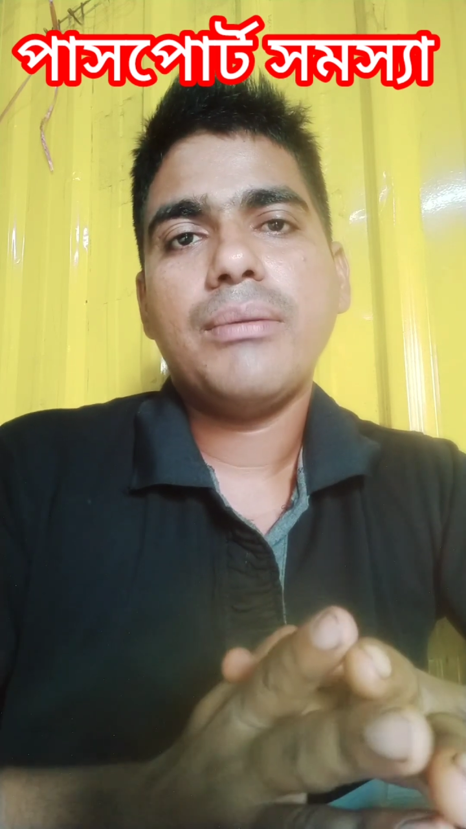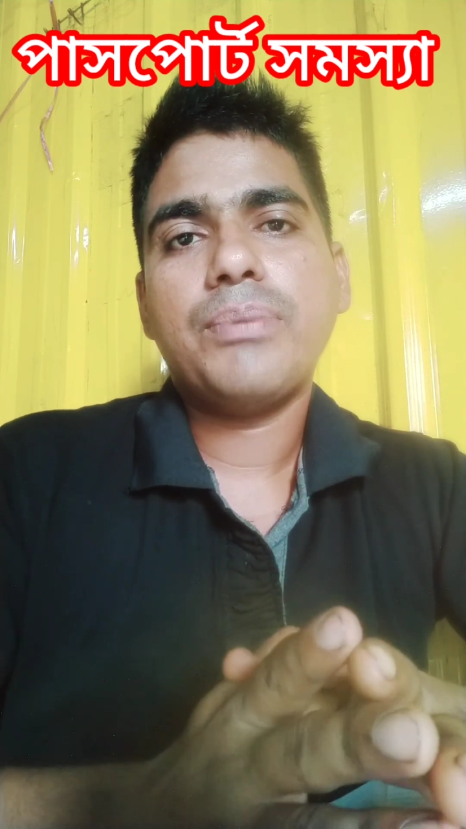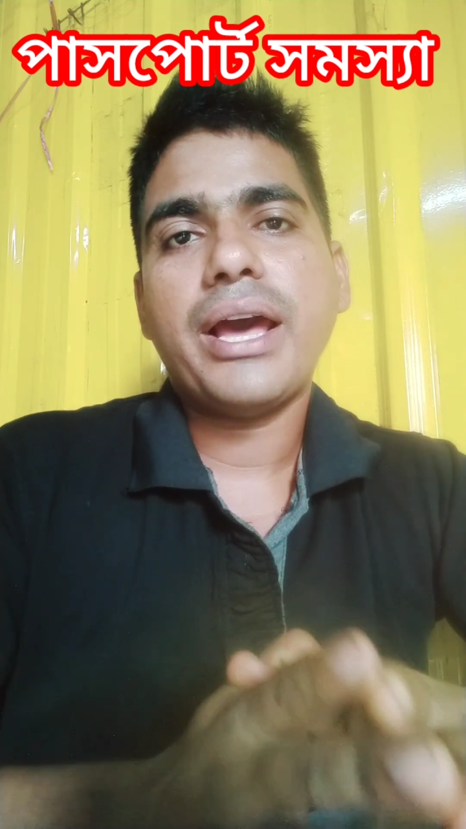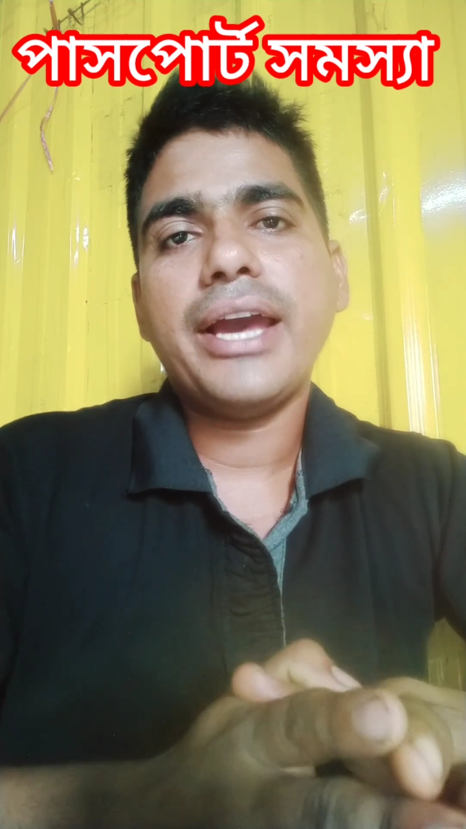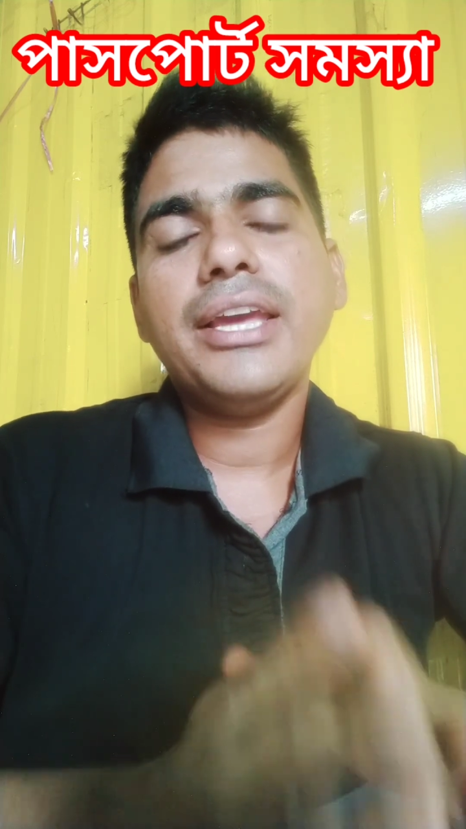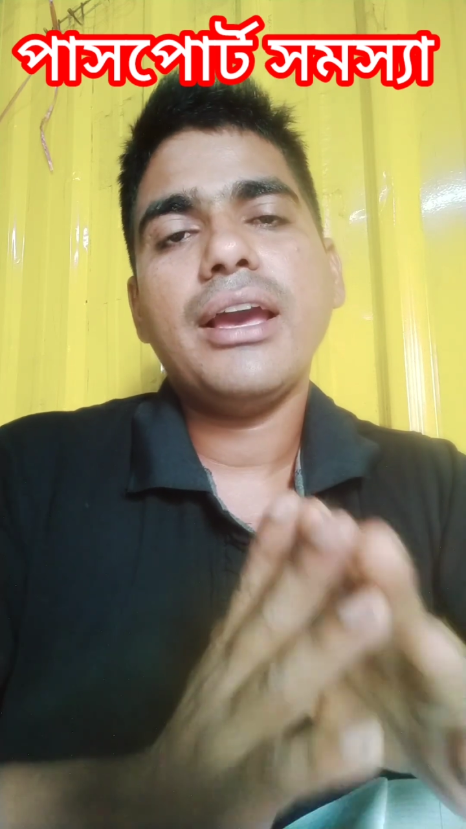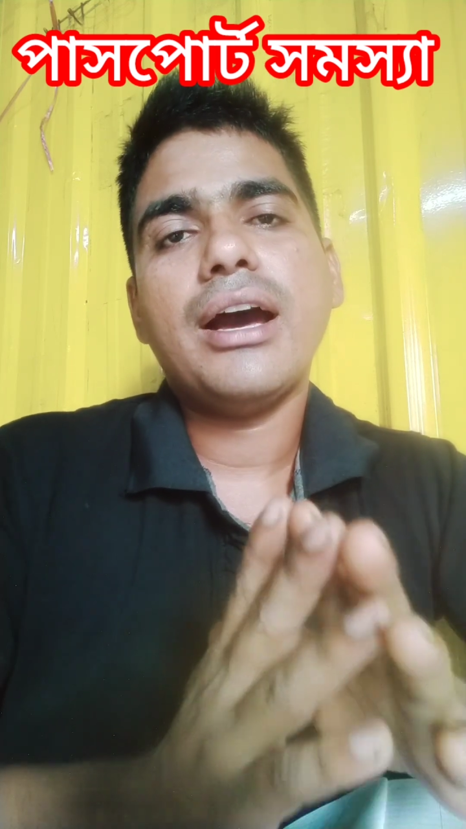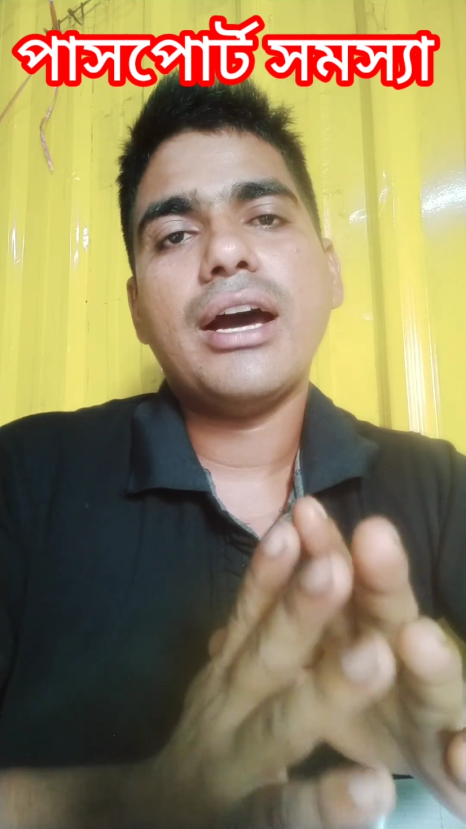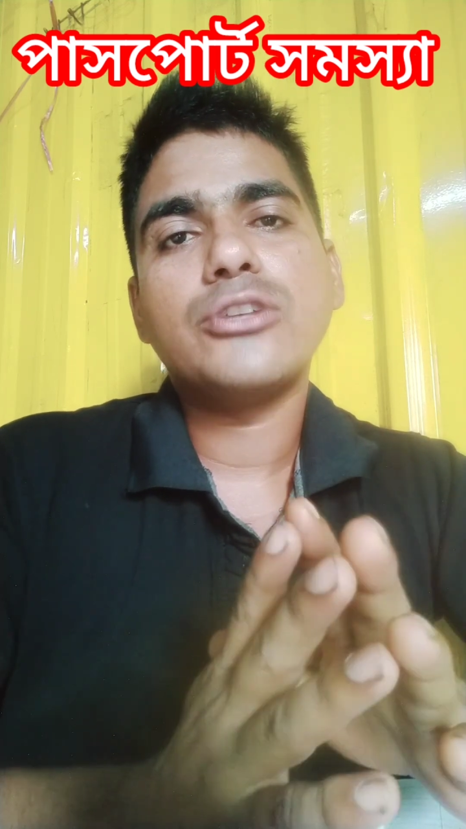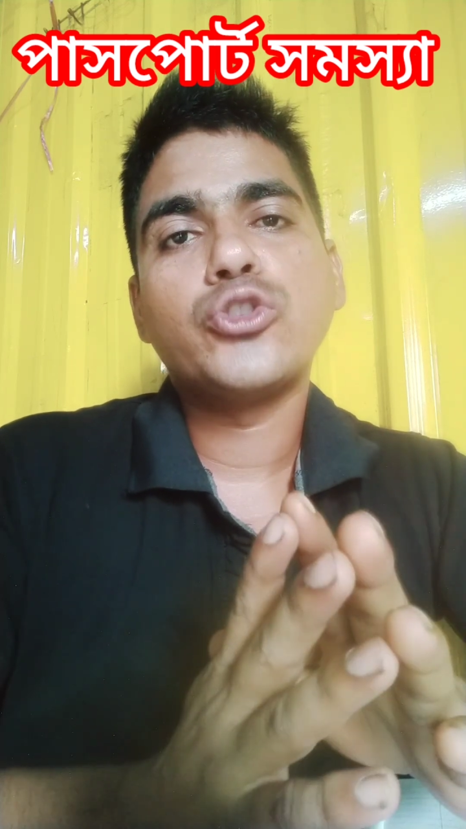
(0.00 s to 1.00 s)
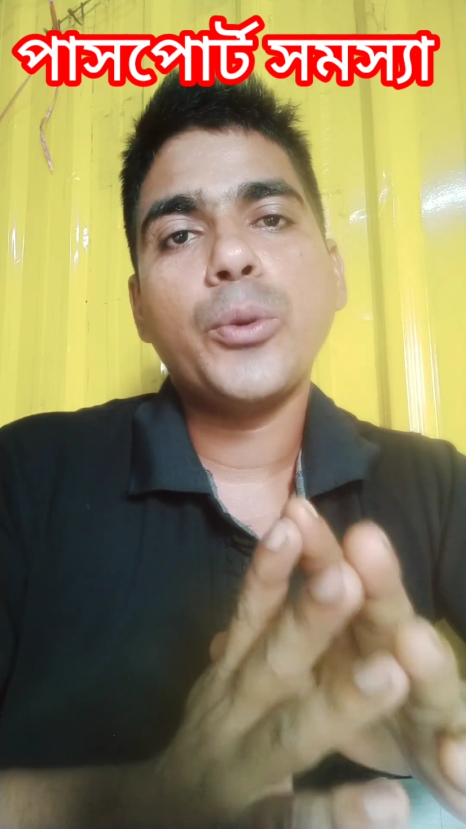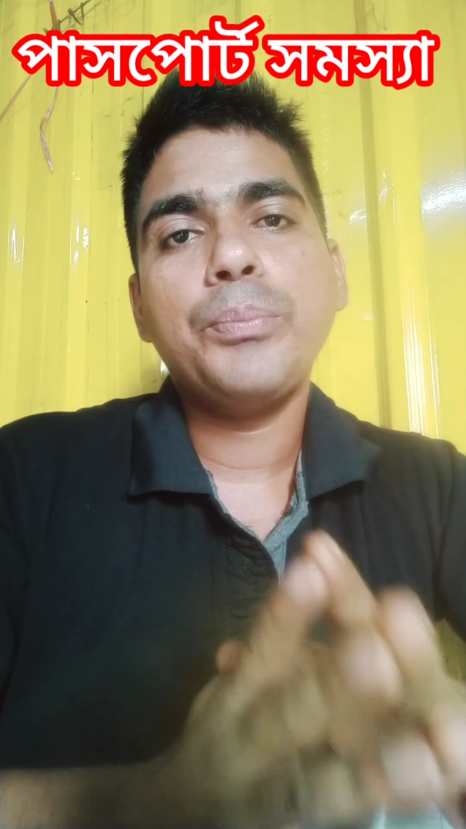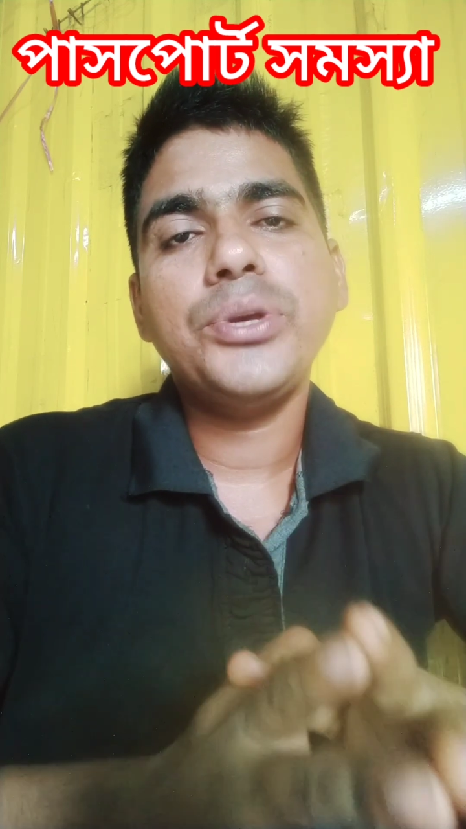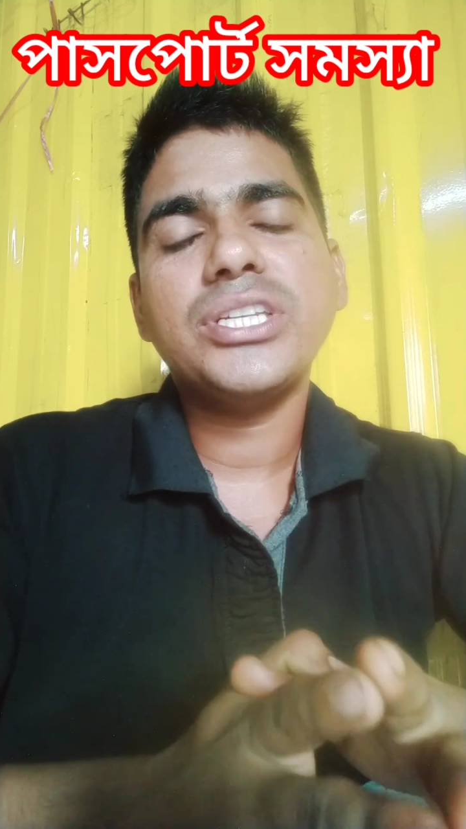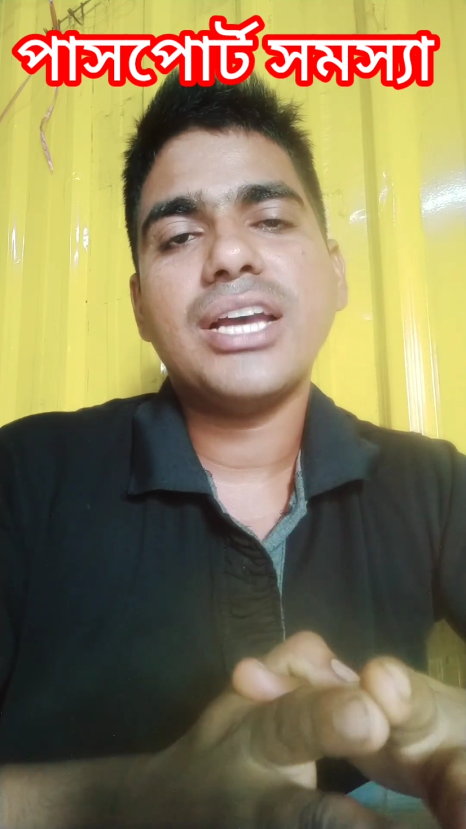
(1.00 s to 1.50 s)
প্রায়
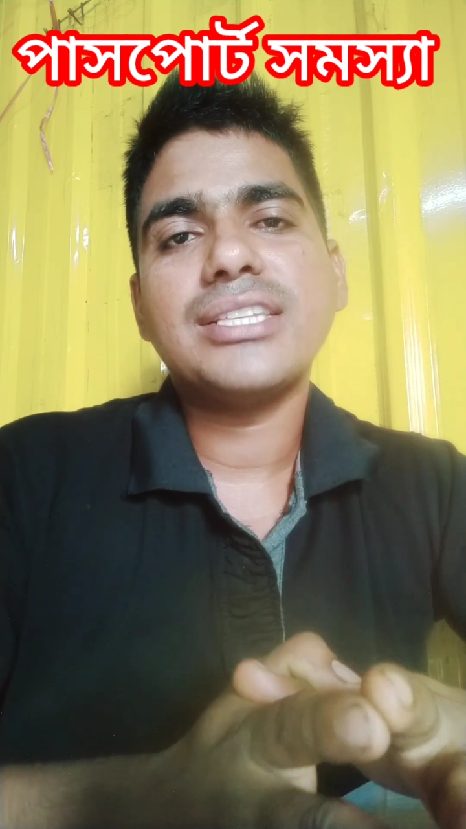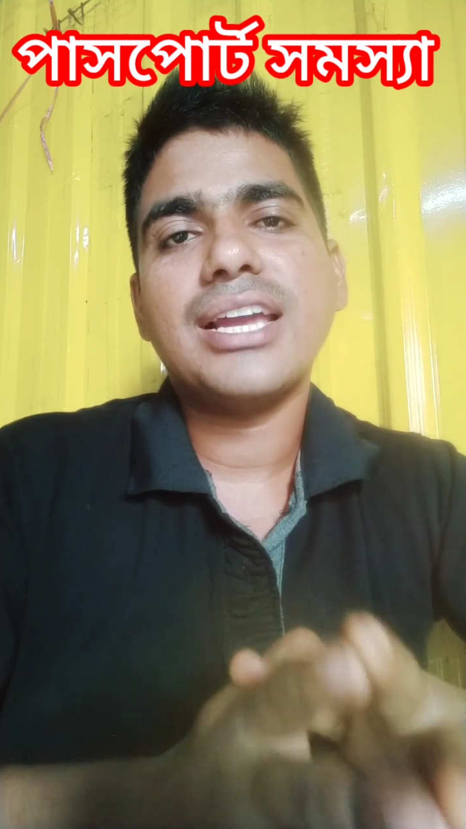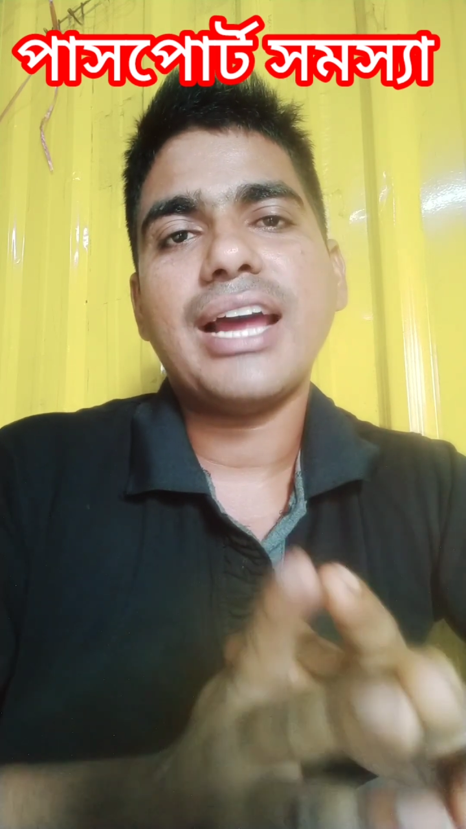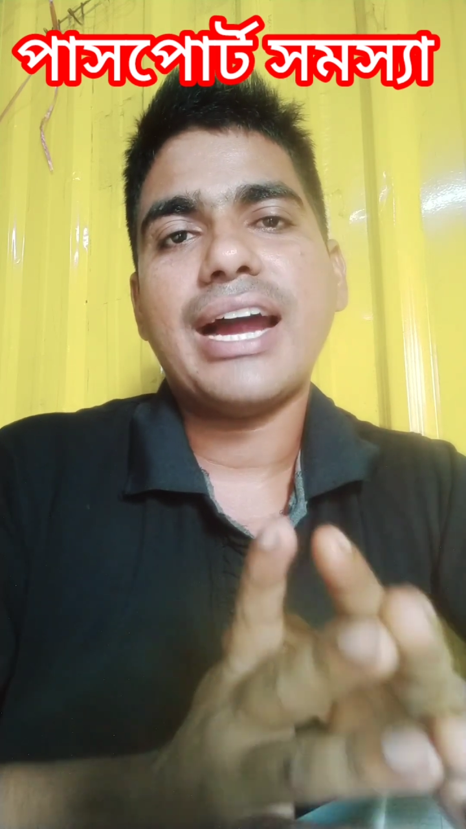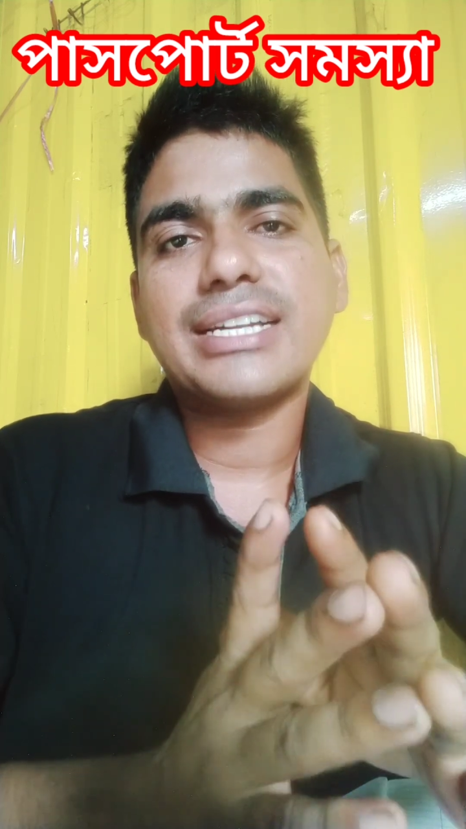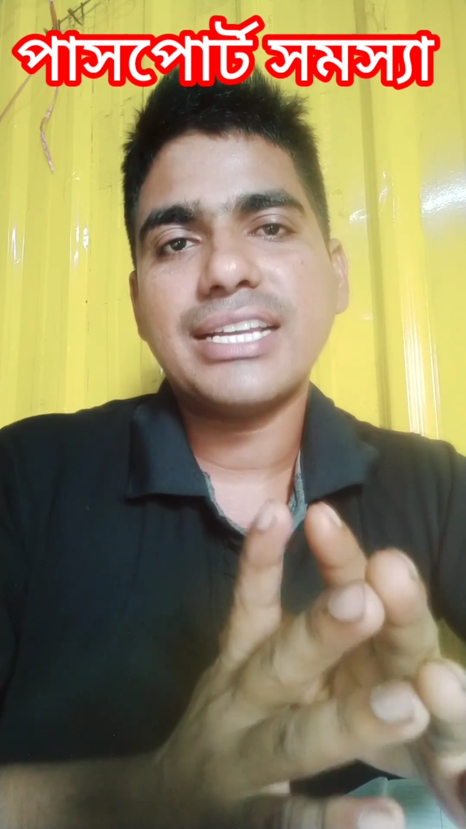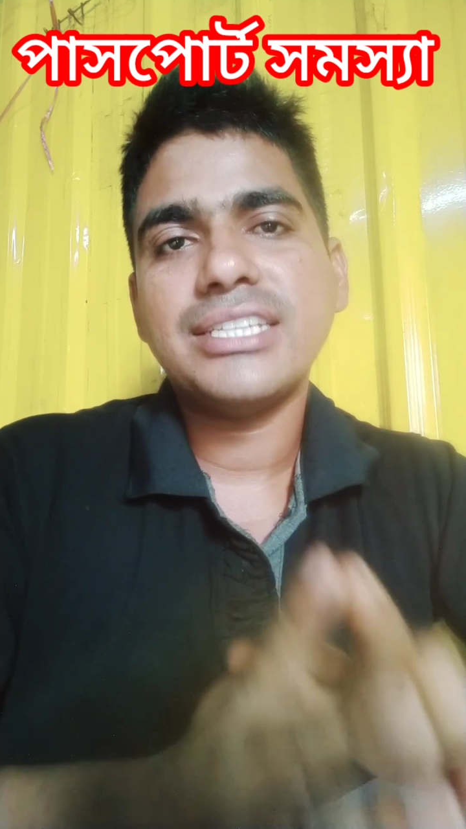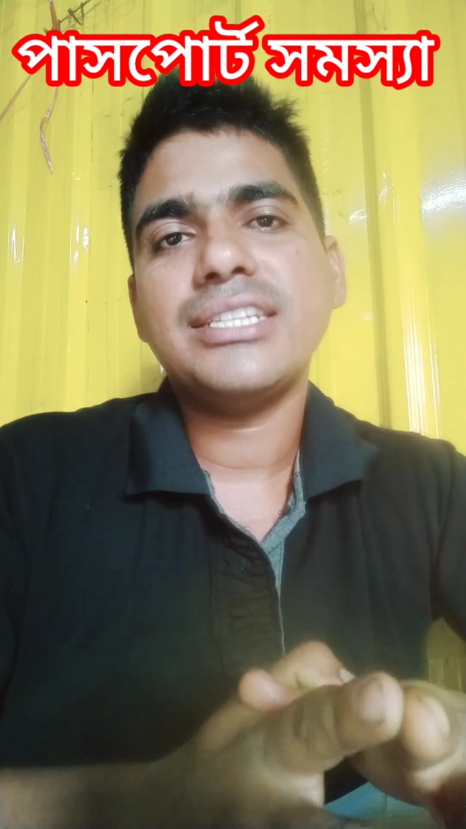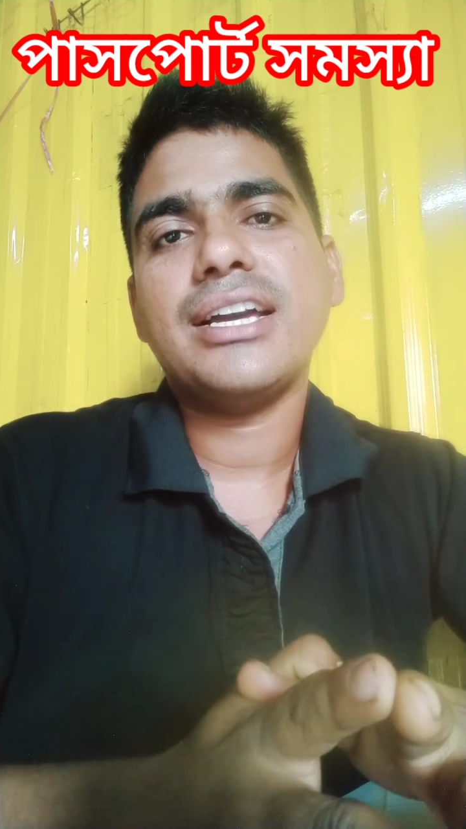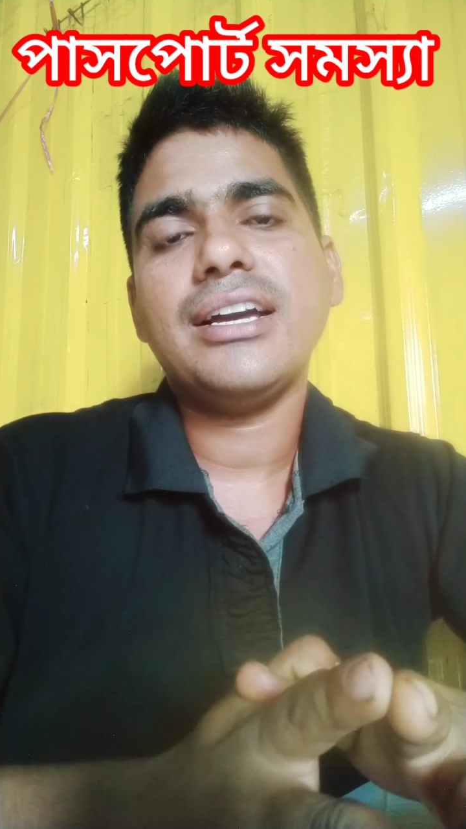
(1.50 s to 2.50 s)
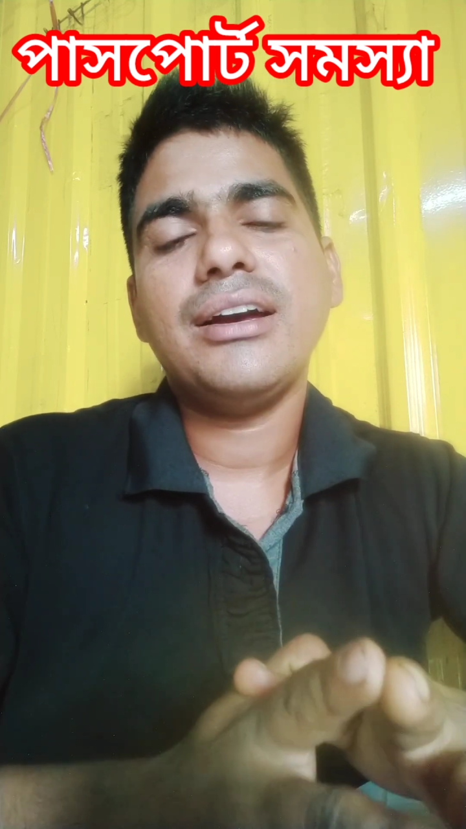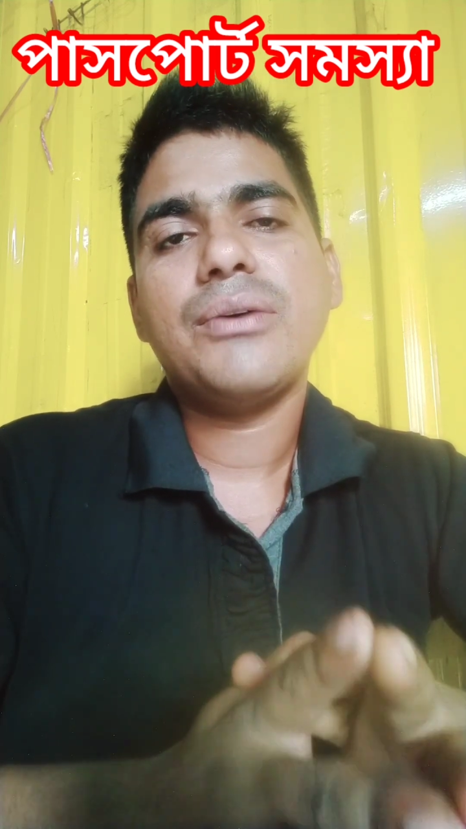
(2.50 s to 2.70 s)
চব্বিশ হাজার আটাশিটা